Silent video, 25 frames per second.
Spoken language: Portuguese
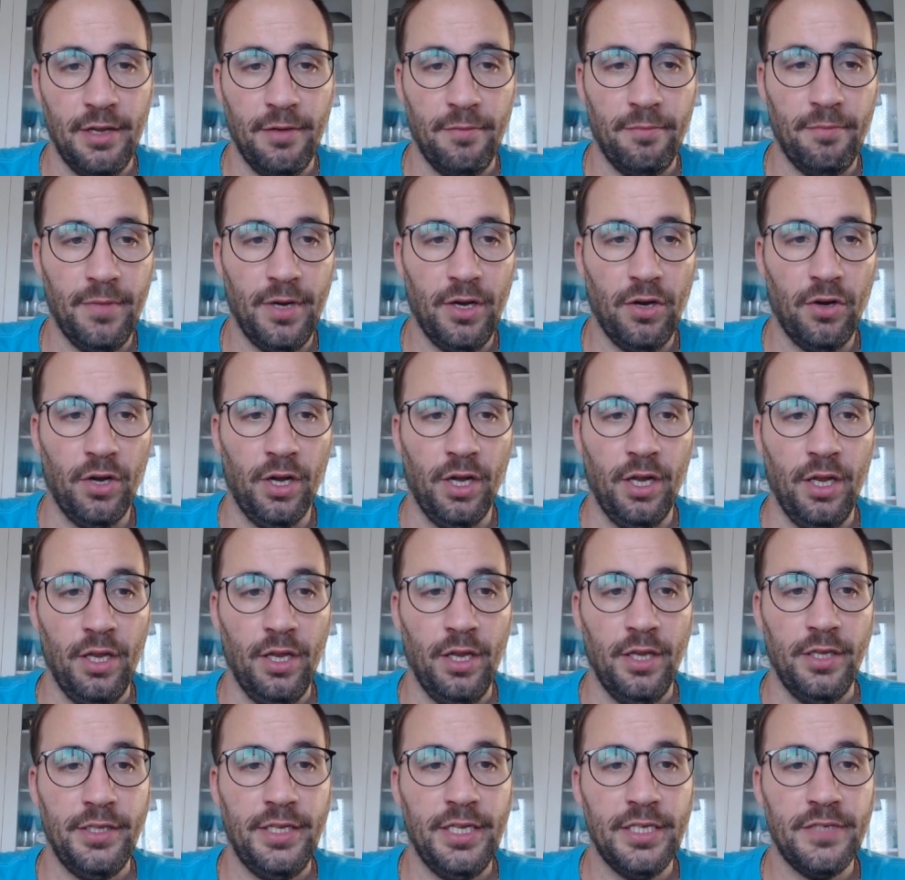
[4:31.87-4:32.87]
Uma, ó,
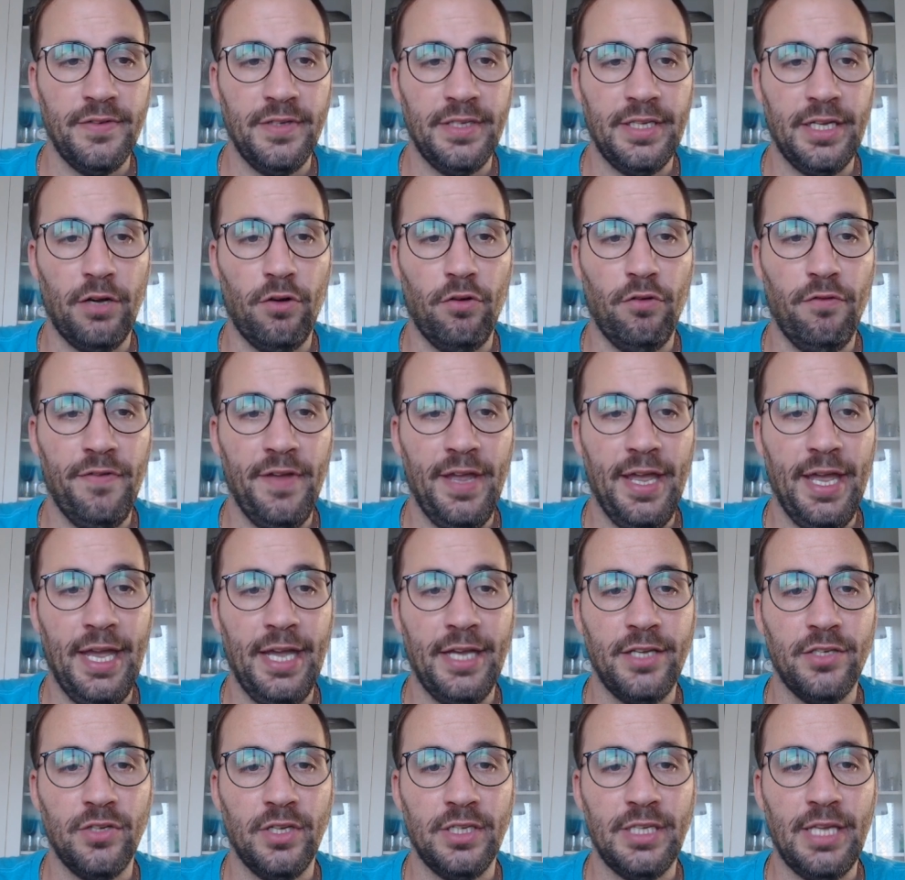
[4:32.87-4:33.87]
desvantagem. O
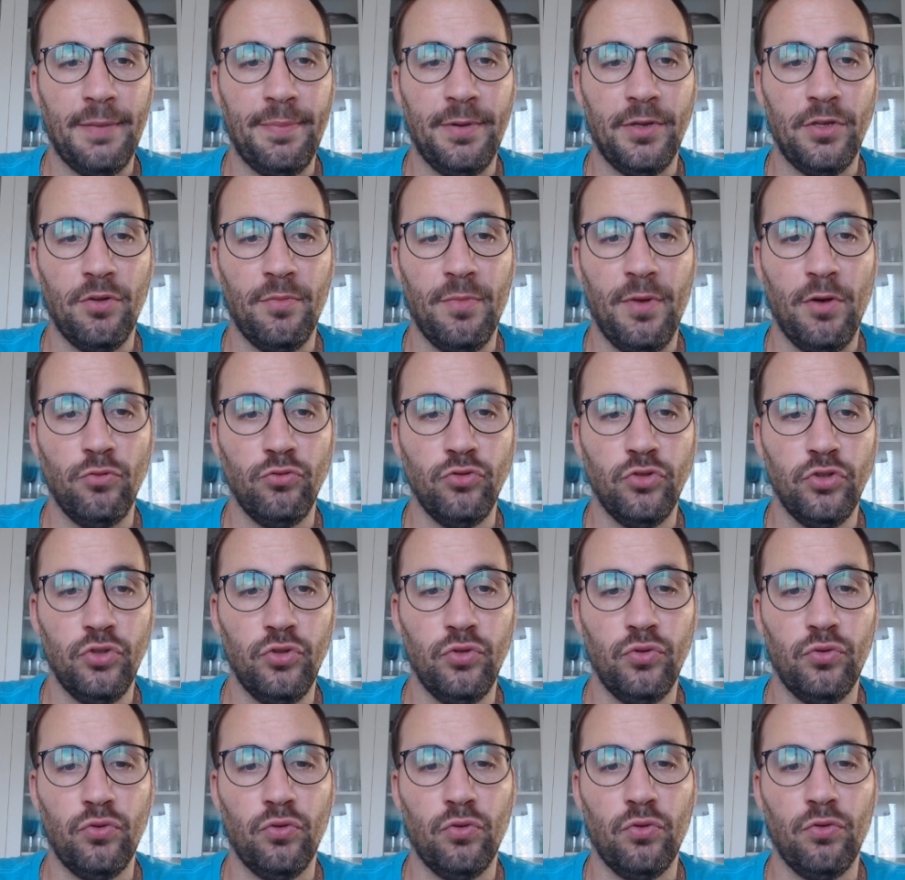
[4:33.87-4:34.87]
VR só dá para tomar um
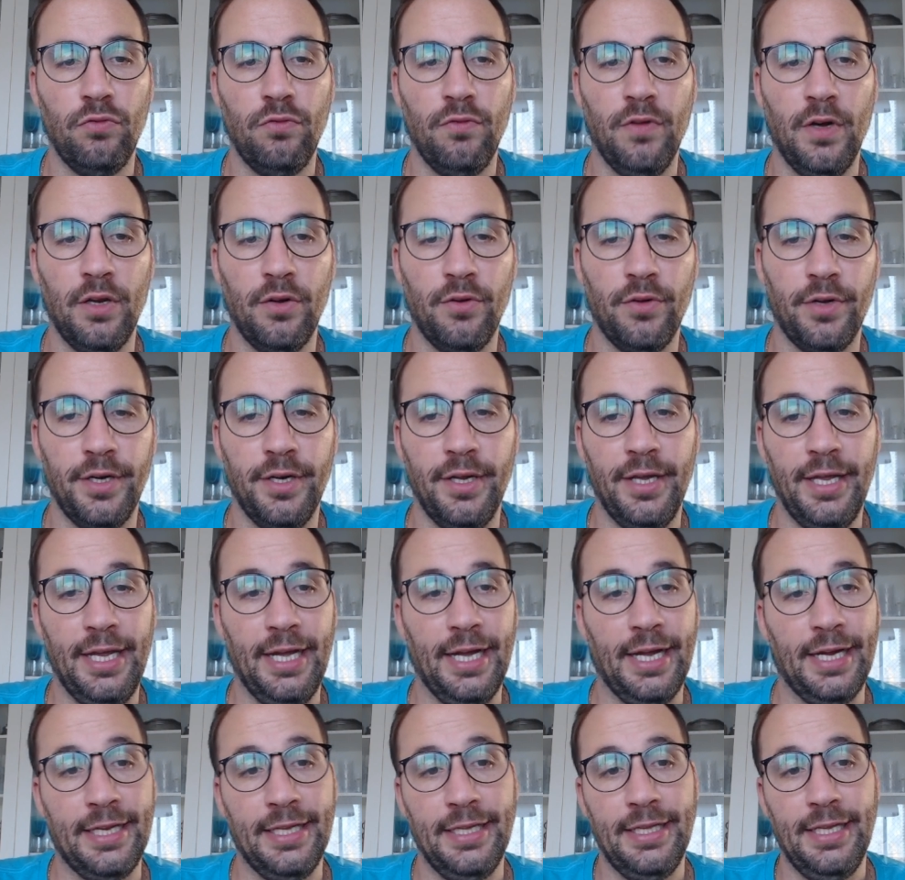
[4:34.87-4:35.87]
suco com valor. É,
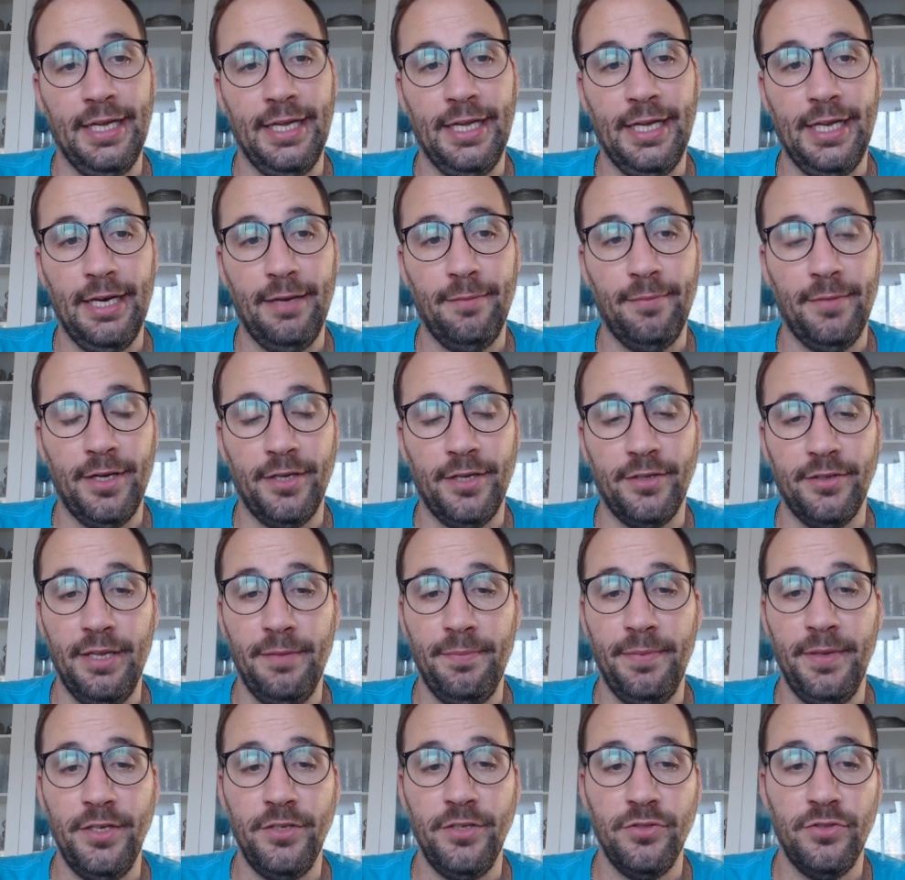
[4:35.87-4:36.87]
aqui tá reclamando.
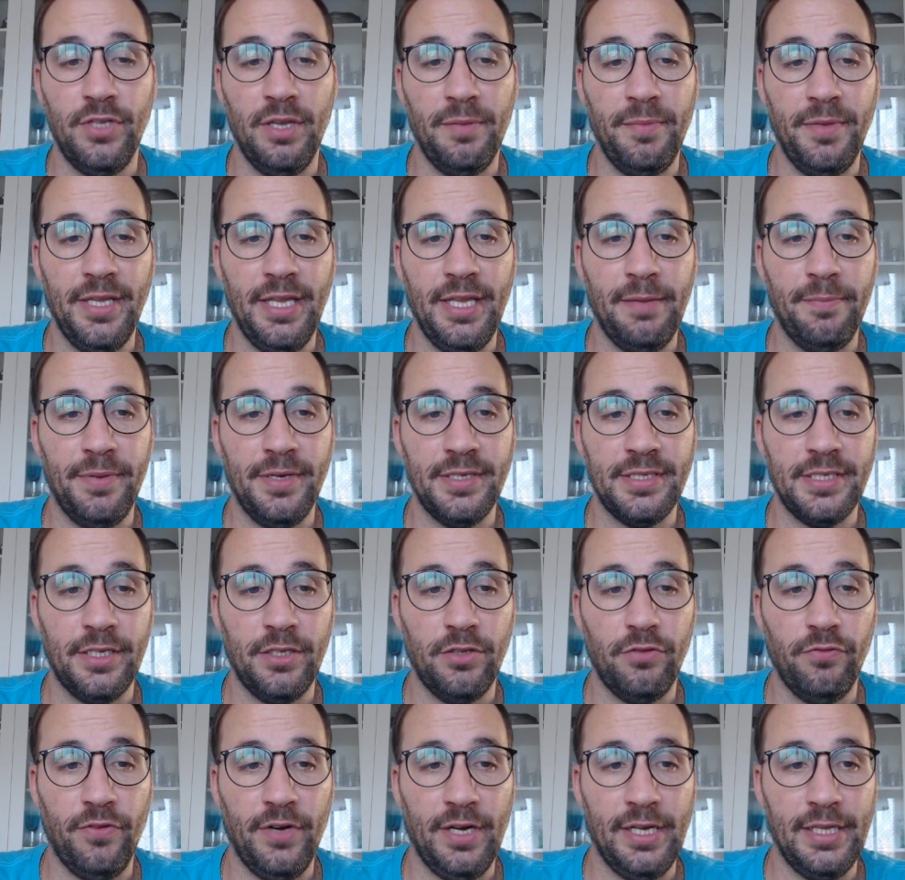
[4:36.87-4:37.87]
Depende também da empresa que
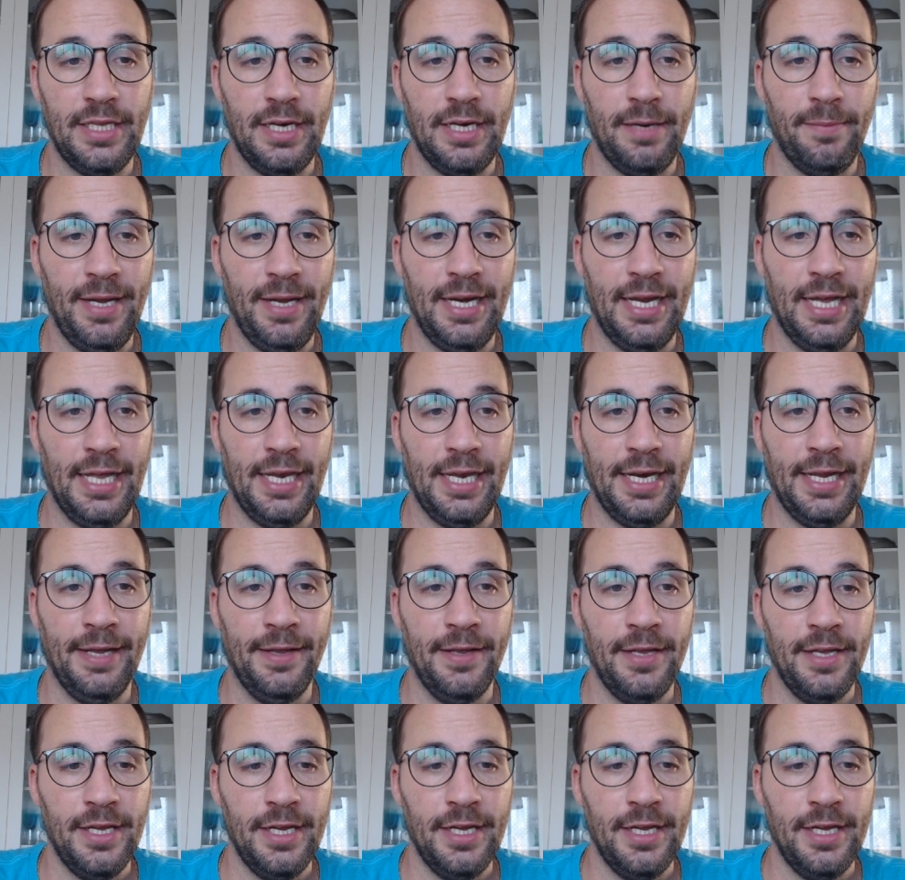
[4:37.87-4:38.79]
tu vai trabalhar, né?